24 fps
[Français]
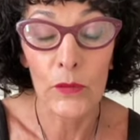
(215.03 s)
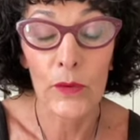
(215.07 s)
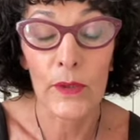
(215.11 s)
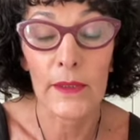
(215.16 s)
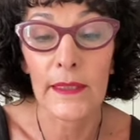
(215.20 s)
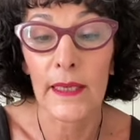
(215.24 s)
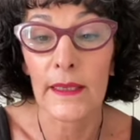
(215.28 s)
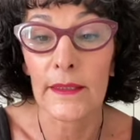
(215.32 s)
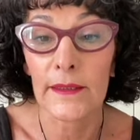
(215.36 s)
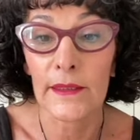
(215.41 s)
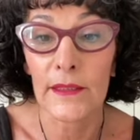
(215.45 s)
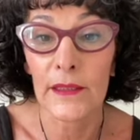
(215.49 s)
ou
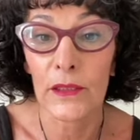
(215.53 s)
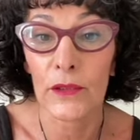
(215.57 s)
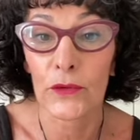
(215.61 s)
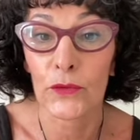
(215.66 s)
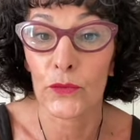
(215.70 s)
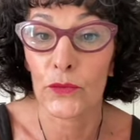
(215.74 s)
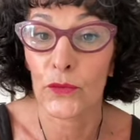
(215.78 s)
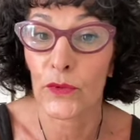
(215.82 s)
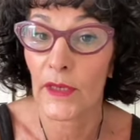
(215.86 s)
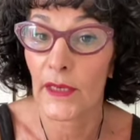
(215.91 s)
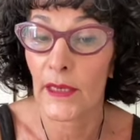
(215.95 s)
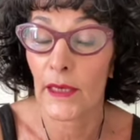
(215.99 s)
un article en
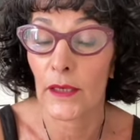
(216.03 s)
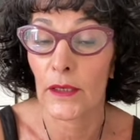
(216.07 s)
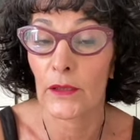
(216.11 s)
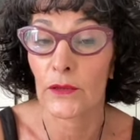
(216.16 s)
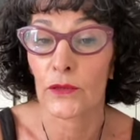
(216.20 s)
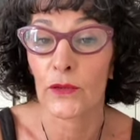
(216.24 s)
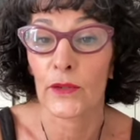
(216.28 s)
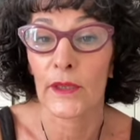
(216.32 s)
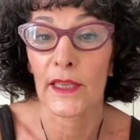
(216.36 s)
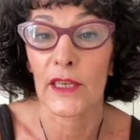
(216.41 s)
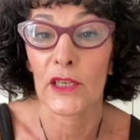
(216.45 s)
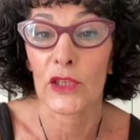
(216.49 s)
tout cas
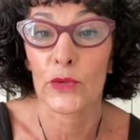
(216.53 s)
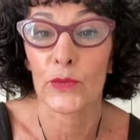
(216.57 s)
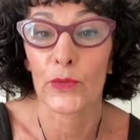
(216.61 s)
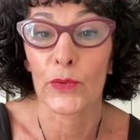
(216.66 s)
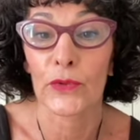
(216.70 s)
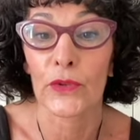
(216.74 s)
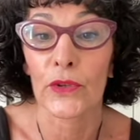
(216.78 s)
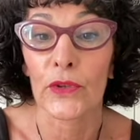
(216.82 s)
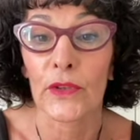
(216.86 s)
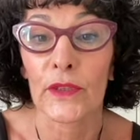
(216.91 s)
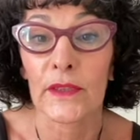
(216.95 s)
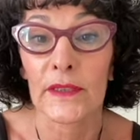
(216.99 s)
sur lequel je
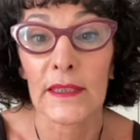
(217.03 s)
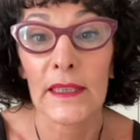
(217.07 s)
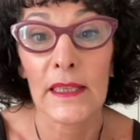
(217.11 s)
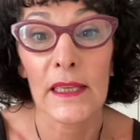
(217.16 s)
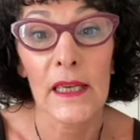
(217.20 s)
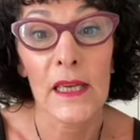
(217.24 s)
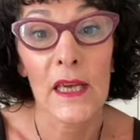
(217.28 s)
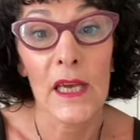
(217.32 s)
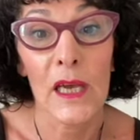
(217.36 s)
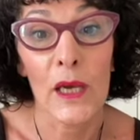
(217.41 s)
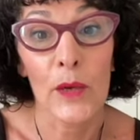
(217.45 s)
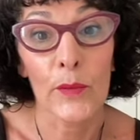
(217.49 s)
peux
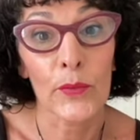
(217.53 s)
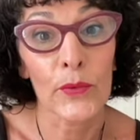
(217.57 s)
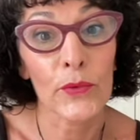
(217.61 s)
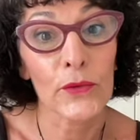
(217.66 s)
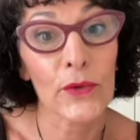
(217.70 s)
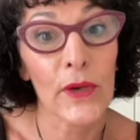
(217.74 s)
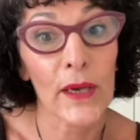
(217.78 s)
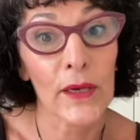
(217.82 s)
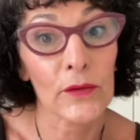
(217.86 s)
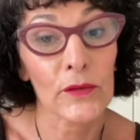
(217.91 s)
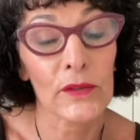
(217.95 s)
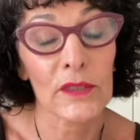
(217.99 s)
t'orienter pour
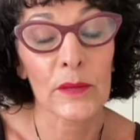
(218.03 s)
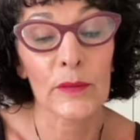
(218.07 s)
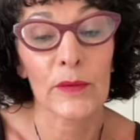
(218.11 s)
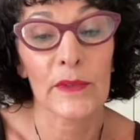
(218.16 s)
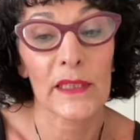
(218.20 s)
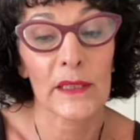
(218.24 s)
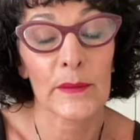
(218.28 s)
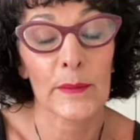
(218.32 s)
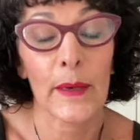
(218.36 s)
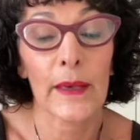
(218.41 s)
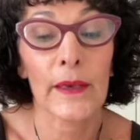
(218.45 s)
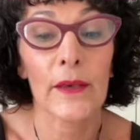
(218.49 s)
te raconter
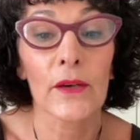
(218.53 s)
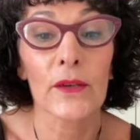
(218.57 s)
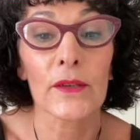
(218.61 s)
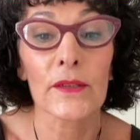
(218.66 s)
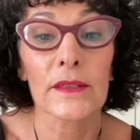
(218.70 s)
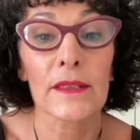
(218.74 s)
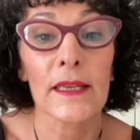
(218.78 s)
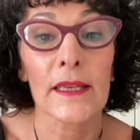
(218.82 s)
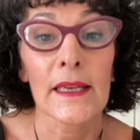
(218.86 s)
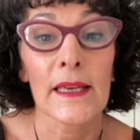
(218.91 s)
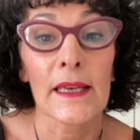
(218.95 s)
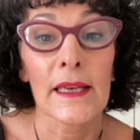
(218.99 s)
mon
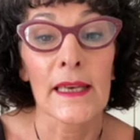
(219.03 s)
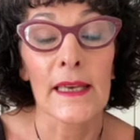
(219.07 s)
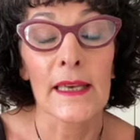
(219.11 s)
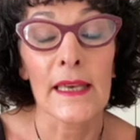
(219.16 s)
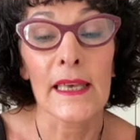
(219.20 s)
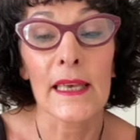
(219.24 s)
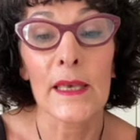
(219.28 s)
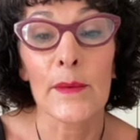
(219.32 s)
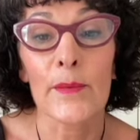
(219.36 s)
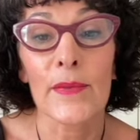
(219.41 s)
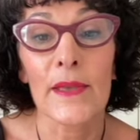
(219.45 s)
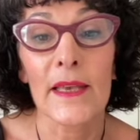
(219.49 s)
expérience,
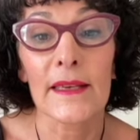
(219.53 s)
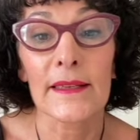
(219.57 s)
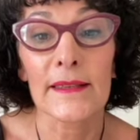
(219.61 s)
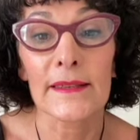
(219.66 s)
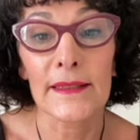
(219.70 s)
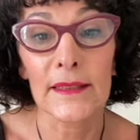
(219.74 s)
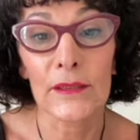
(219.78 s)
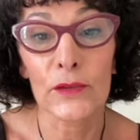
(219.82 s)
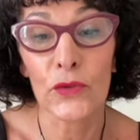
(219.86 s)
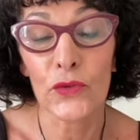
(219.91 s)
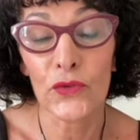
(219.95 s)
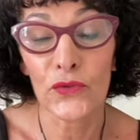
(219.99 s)
eh bien
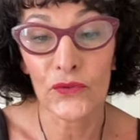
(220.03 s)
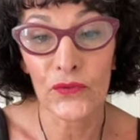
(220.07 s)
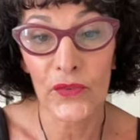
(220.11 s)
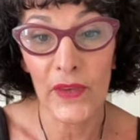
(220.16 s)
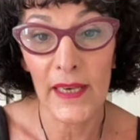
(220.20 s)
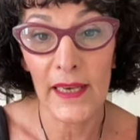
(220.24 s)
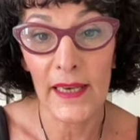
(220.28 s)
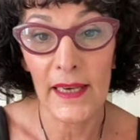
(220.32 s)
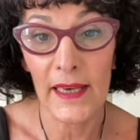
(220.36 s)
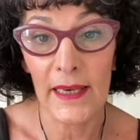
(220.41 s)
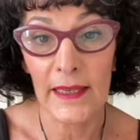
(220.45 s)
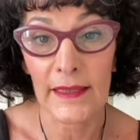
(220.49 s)
c'est de
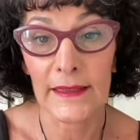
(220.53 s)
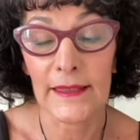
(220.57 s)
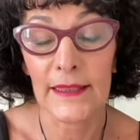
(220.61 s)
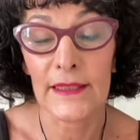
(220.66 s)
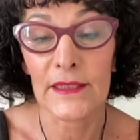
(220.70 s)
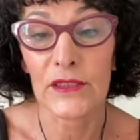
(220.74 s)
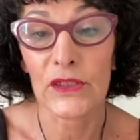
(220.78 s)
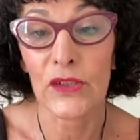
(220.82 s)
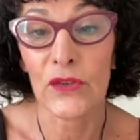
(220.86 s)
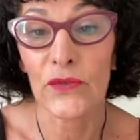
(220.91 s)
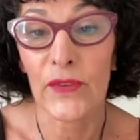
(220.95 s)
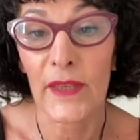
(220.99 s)
faire des
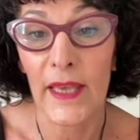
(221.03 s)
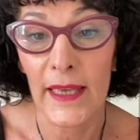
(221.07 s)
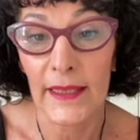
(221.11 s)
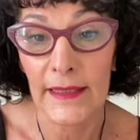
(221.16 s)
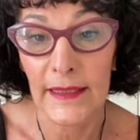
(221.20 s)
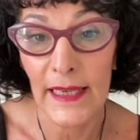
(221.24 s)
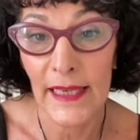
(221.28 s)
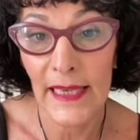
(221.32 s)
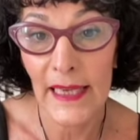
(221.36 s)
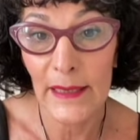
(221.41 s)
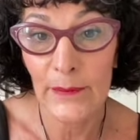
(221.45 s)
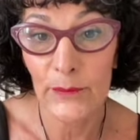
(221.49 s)

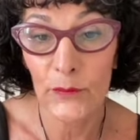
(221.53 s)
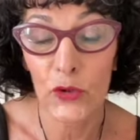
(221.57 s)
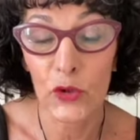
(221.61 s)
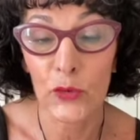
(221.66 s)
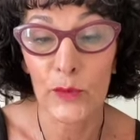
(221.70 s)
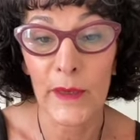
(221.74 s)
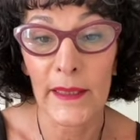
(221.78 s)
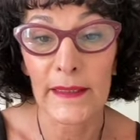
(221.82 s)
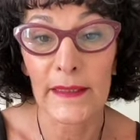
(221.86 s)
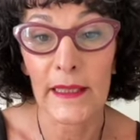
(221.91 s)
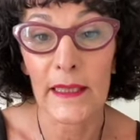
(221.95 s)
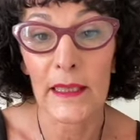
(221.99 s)
sauvegardes
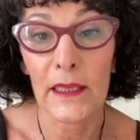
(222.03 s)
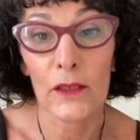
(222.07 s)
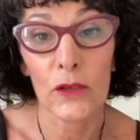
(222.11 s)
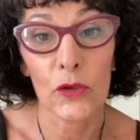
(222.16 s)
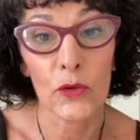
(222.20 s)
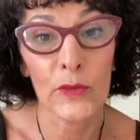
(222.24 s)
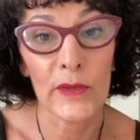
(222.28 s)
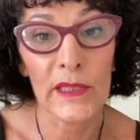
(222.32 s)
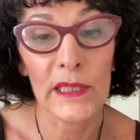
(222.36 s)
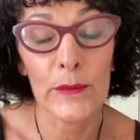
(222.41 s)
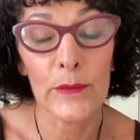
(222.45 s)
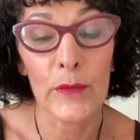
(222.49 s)
hebdomadaires
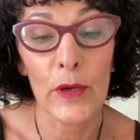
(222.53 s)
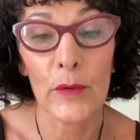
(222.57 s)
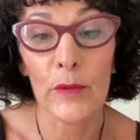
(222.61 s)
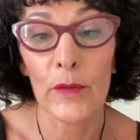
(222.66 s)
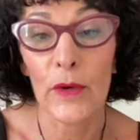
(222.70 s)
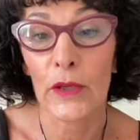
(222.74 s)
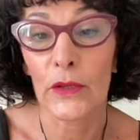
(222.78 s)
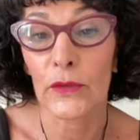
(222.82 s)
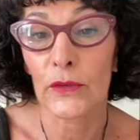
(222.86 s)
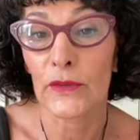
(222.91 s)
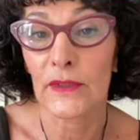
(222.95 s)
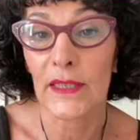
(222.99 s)
au
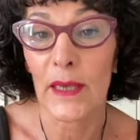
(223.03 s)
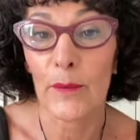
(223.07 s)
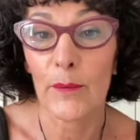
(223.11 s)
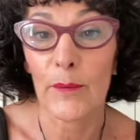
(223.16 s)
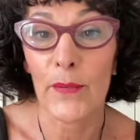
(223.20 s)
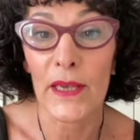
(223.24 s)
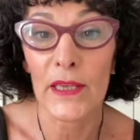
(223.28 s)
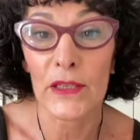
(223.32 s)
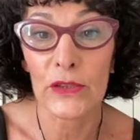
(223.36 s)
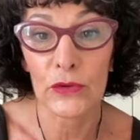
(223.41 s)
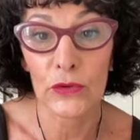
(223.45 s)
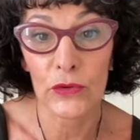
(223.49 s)
minimum de ta
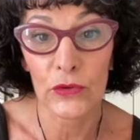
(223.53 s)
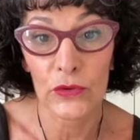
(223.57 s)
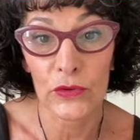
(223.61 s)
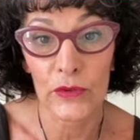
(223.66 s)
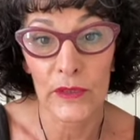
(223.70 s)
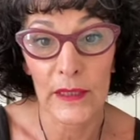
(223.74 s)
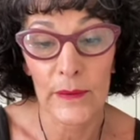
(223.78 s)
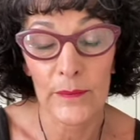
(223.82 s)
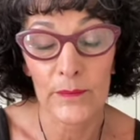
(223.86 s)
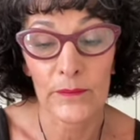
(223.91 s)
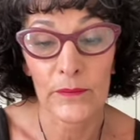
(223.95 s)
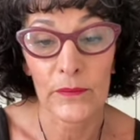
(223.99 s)
base de
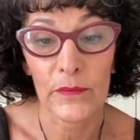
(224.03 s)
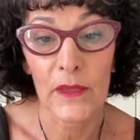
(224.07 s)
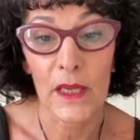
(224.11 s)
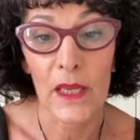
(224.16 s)
données.